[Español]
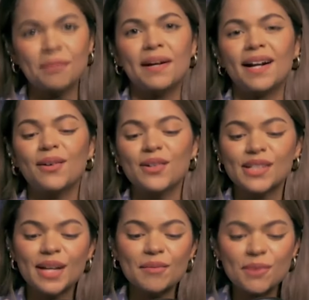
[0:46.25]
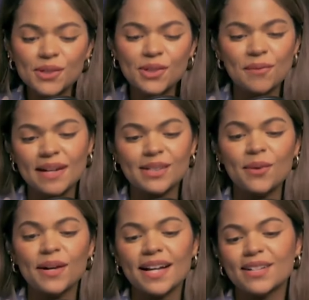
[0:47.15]
Para conocer mucho más
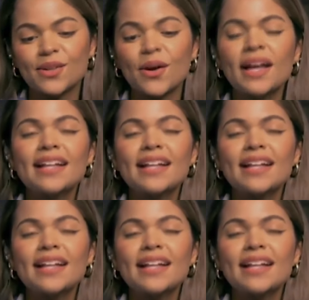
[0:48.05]
sobre eso,